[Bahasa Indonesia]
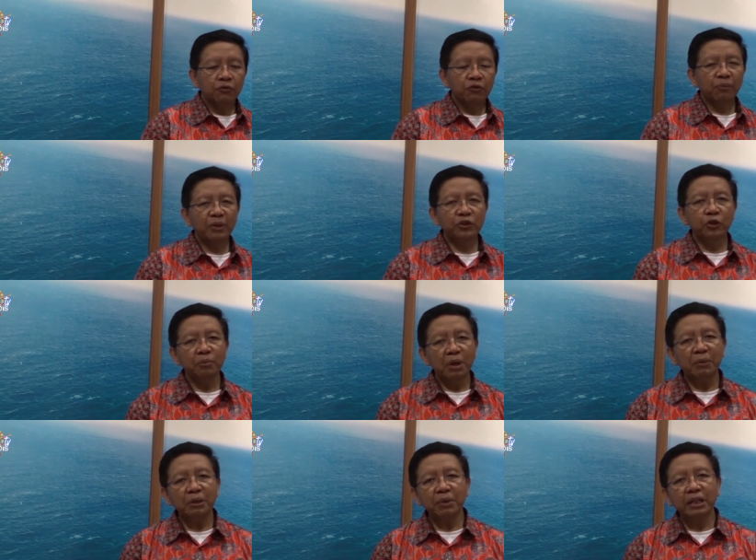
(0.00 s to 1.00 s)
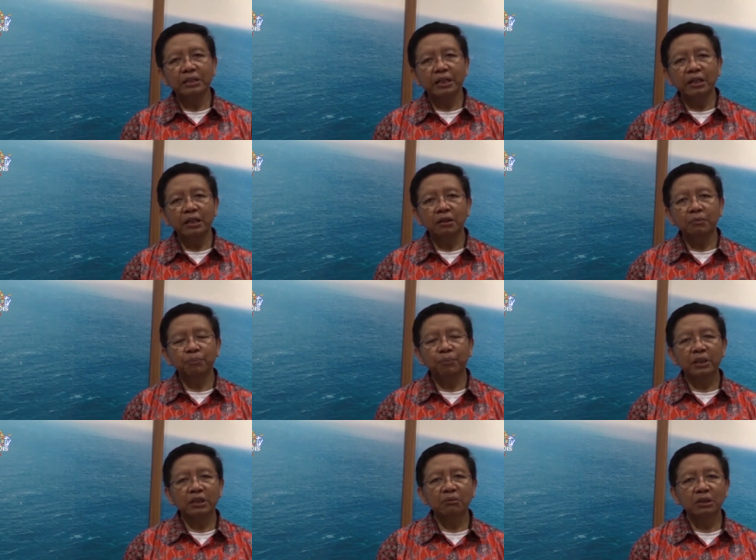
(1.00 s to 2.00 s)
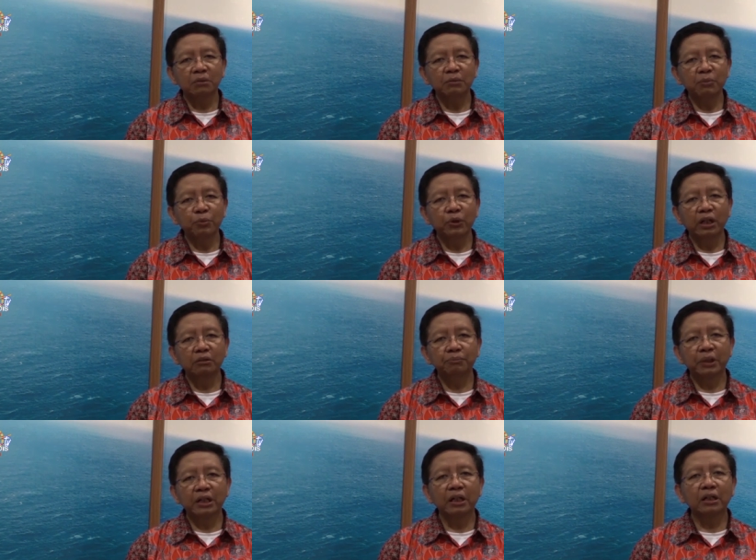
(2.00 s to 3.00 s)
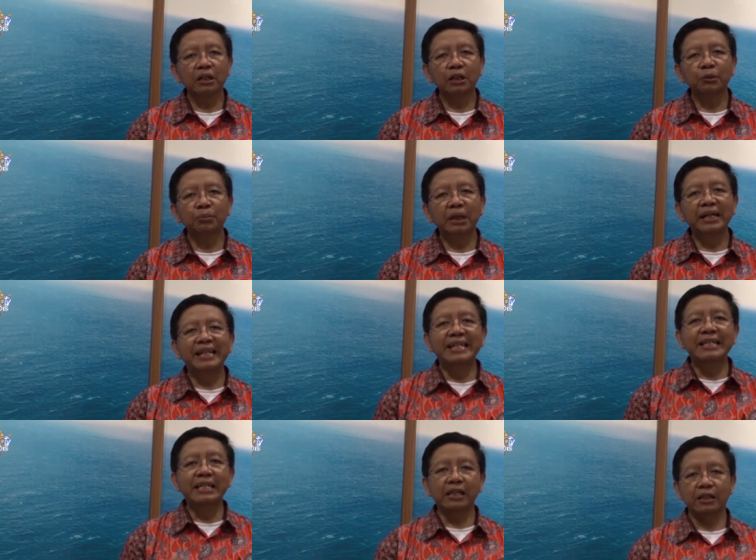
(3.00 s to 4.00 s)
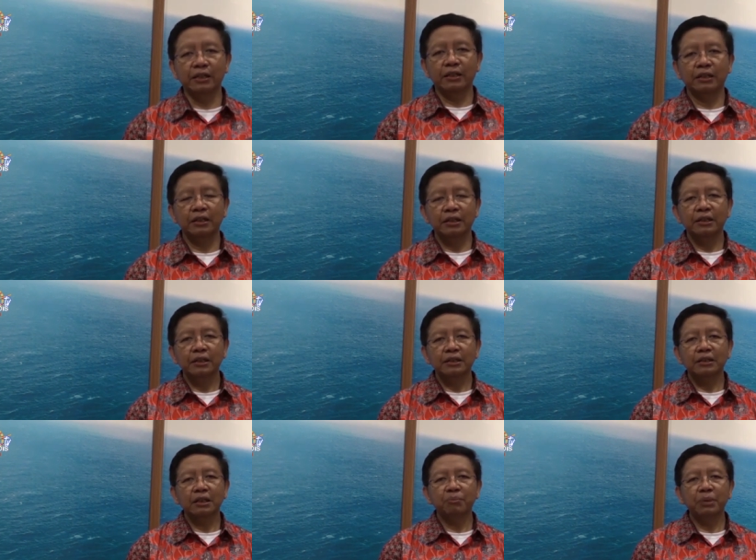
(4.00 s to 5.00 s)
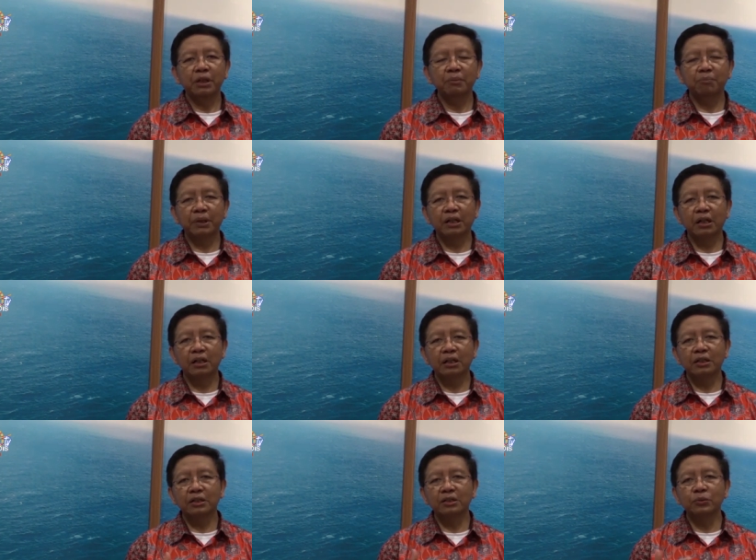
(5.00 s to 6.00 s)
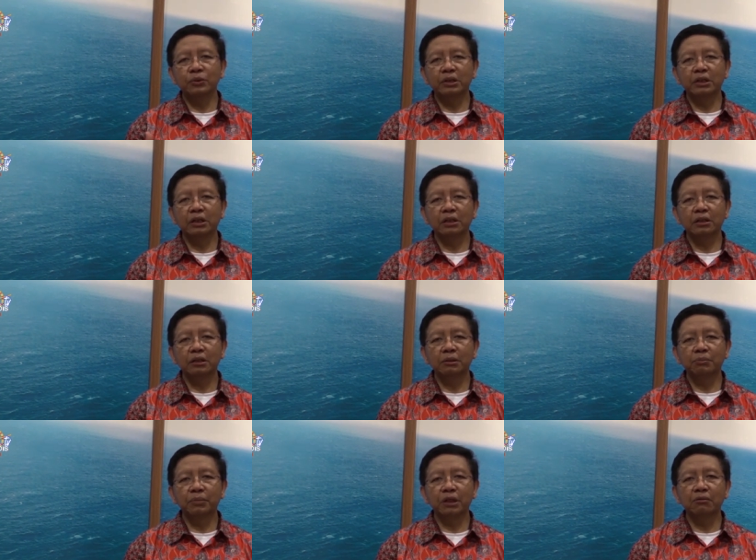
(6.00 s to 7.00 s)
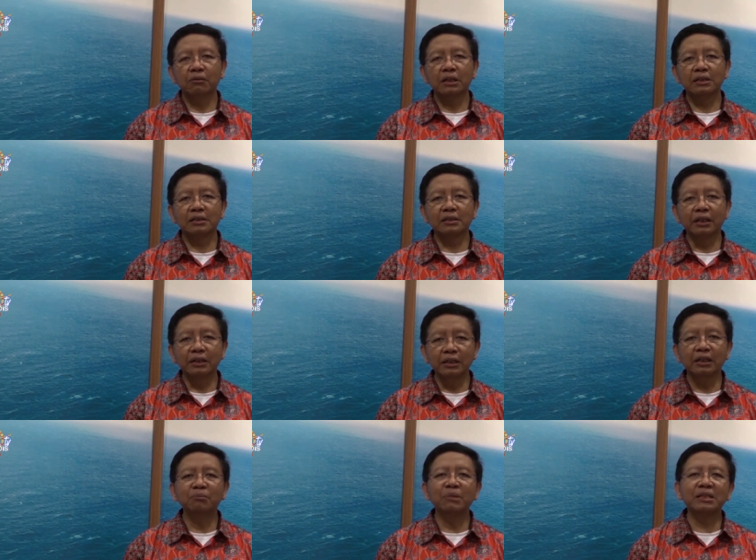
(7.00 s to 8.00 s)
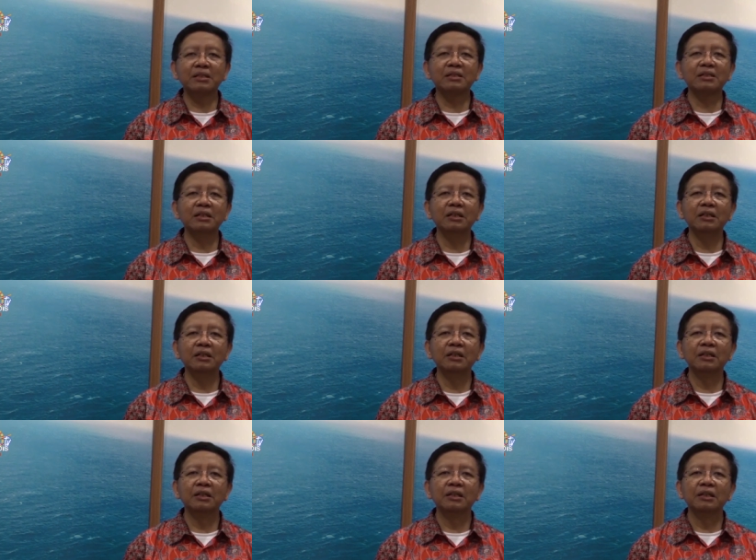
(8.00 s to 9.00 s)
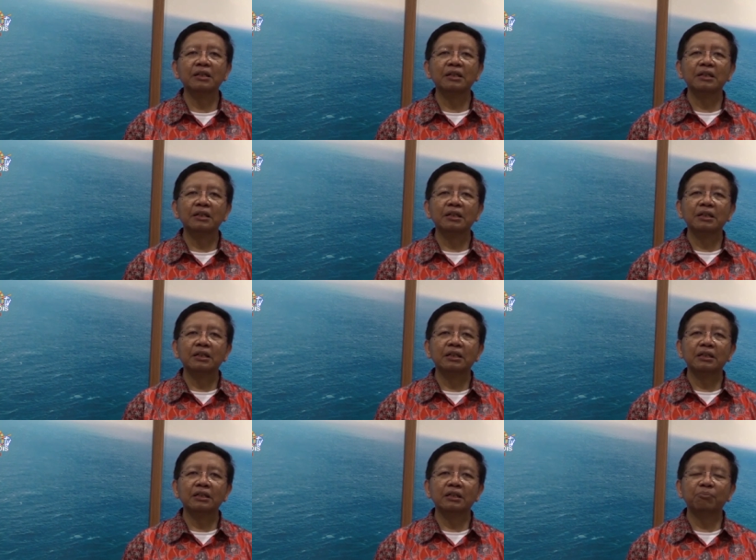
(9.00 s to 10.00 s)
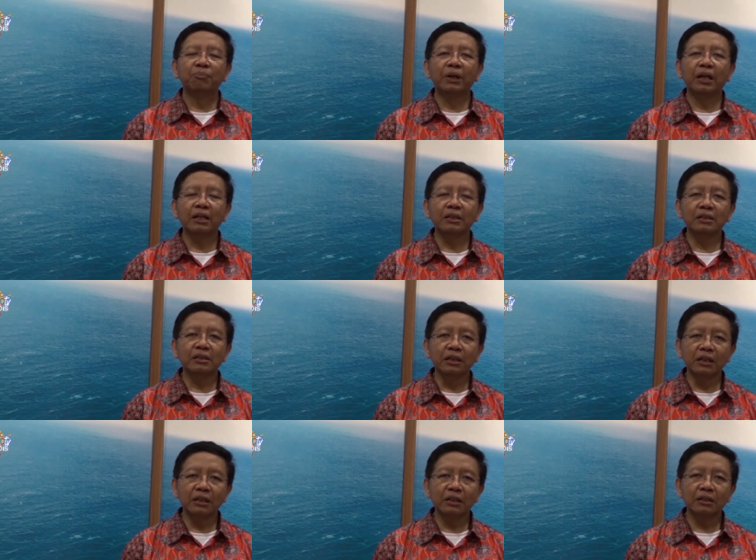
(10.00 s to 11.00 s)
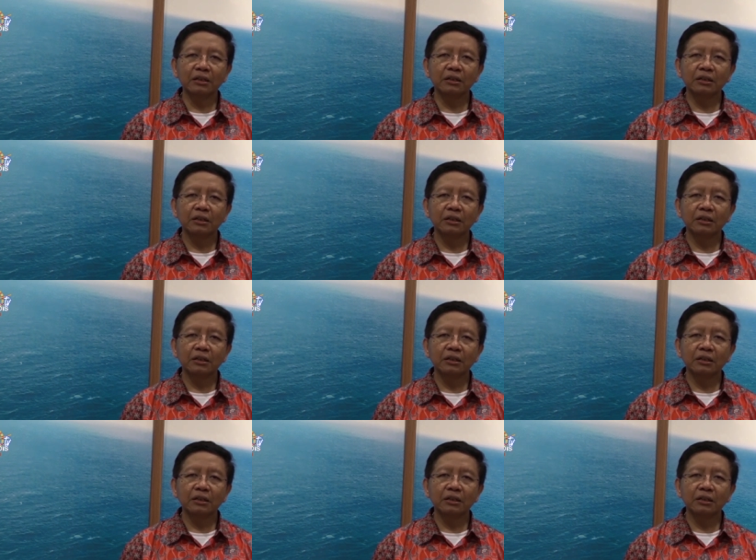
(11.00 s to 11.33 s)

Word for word: Formasi imamat bagi saya pertama-tama bukan perkara mendidik, tapi perkara juga bahwa saya mesti uh, belajar